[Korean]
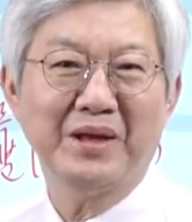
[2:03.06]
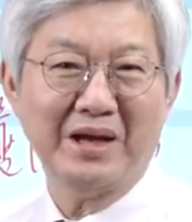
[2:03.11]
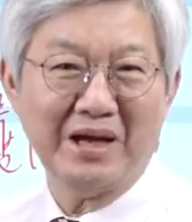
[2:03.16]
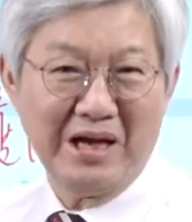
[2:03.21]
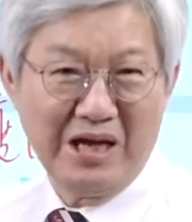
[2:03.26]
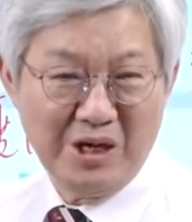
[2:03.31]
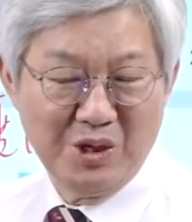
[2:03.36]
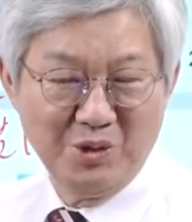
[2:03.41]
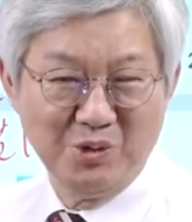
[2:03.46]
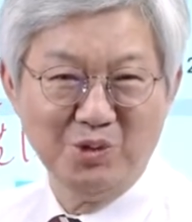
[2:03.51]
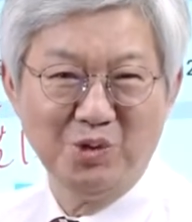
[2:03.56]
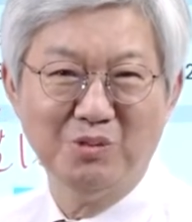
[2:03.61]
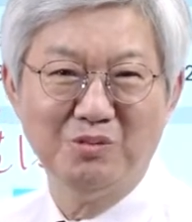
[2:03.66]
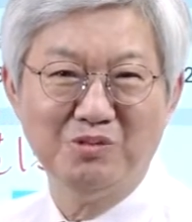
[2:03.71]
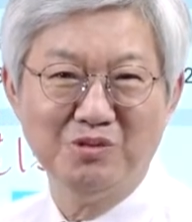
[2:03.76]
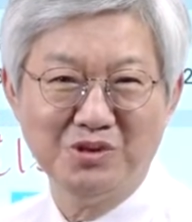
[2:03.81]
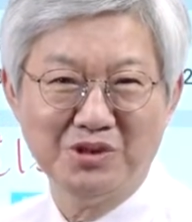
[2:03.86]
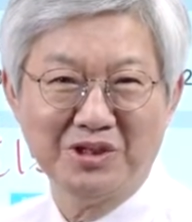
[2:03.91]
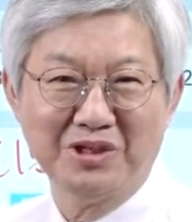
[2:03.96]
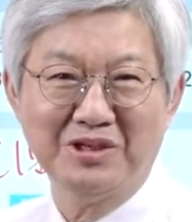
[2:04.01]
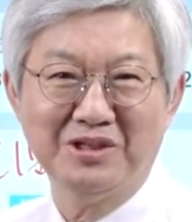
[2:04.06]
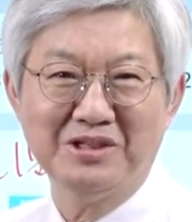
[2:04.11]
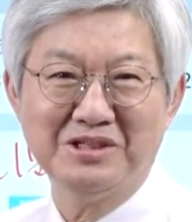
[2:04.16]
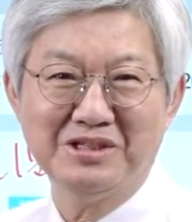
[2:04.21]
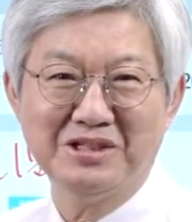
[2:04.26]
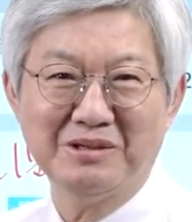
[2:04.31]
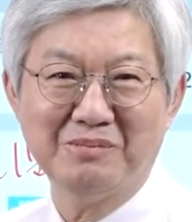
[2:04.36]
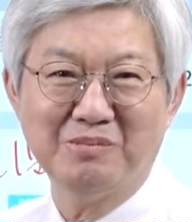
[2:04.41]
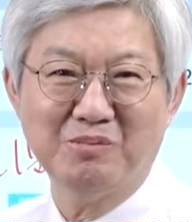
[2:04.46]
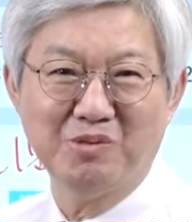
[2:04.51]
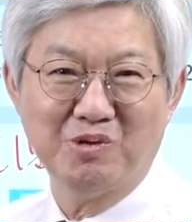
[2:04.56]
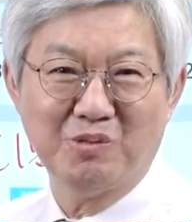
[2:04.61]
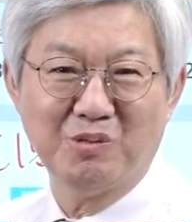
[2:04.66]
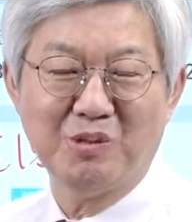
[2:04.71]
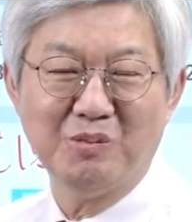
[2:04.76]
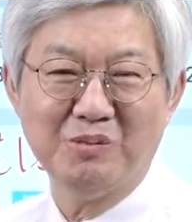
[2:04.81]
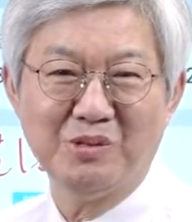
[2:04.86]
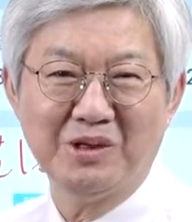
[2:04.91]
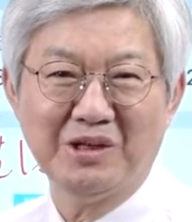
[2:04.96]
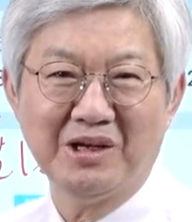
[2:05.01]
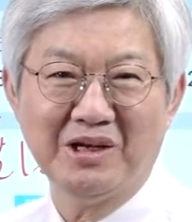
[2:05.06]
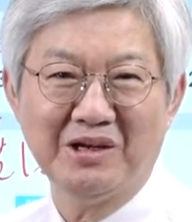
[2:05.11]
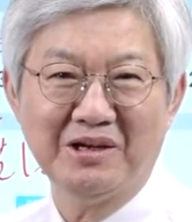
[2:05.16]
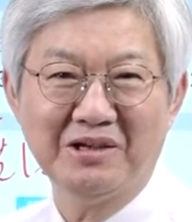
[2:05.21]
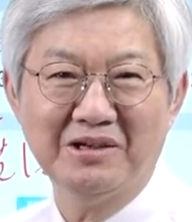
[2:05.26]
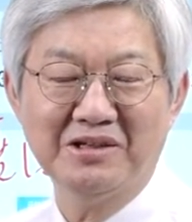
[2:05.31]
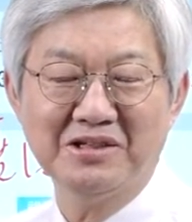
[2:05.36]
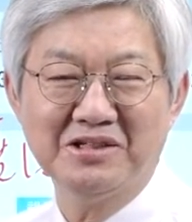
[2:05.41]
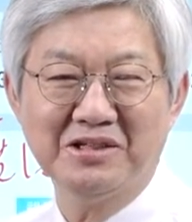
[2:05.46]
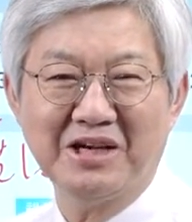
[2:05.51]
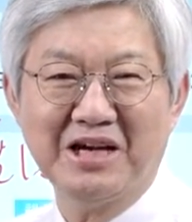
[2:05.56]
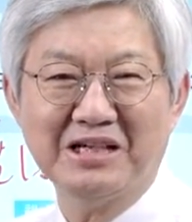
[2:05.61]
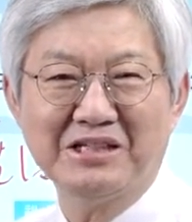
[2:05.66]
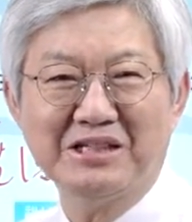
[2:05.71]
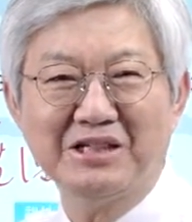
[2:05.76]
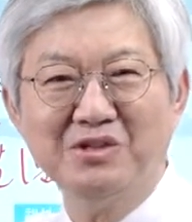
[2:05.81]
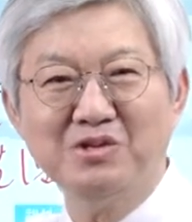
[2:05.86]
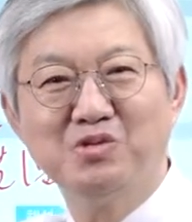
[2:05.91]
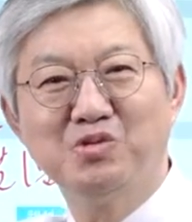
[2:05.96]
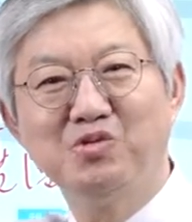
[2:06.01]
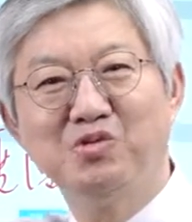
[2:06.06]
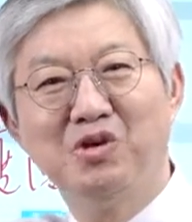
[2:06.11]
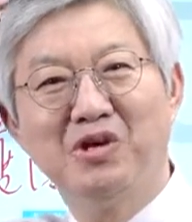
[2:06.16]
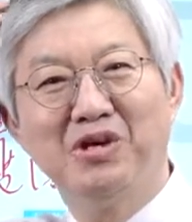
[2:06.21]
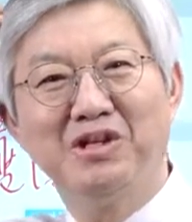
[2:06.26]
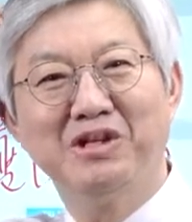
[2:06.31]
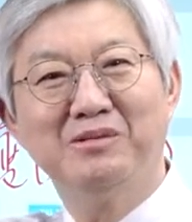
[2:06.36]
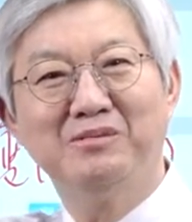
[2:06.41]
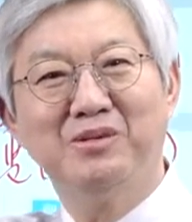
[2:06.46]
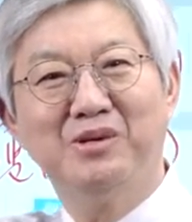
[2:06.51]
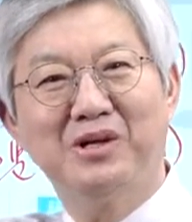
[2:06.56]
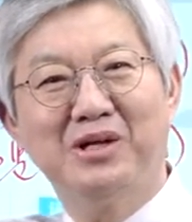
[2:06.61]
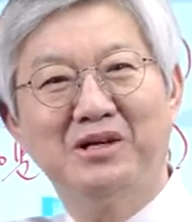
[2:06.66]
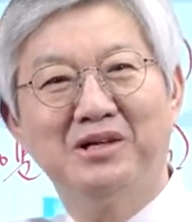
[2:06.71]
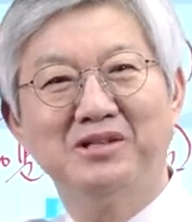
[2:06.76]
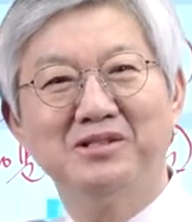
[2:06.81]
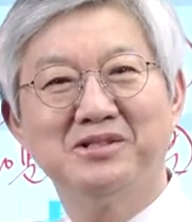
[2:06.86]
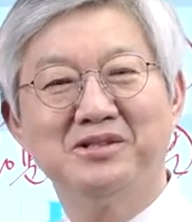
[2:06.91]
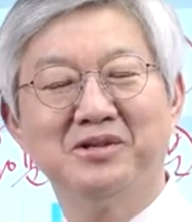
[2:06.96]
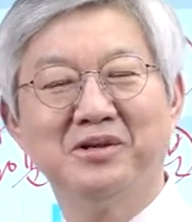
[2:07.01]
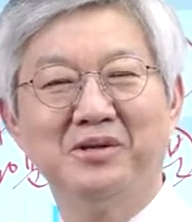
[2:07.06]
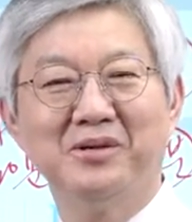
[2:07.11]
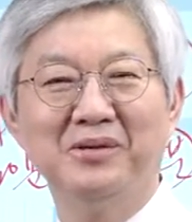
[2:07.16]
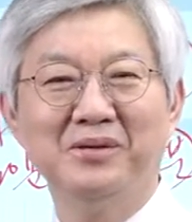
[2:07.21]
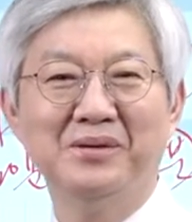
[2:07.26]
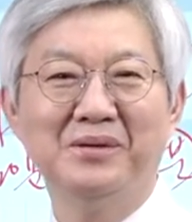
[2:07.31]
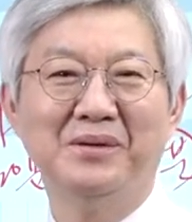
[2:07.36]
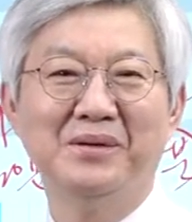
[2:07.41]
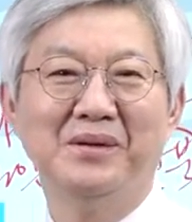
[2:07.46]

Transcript: 가연도 문제를 이제 풀어봅니다. 그래서 가장 중요한 게 뭐라 그랬어요?